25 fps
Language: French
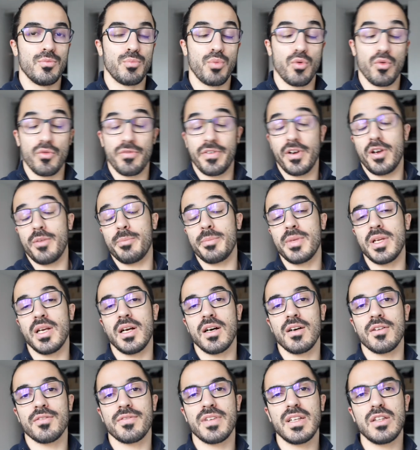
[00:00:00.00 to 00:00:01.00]
pour vous faire un
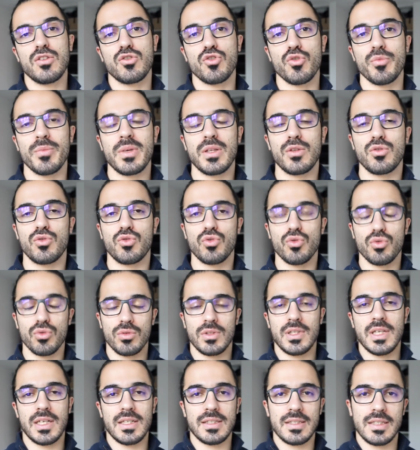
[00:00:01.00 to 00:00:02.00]
bilan en fait de mes deux
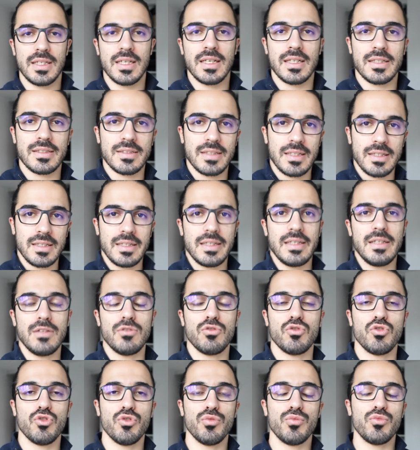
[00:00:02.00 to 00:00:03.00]
dernières années
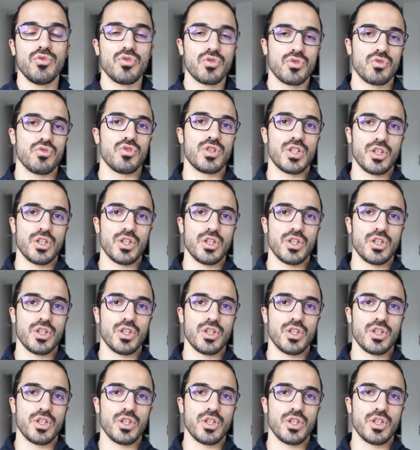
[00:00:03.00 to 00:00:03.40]
de muscu.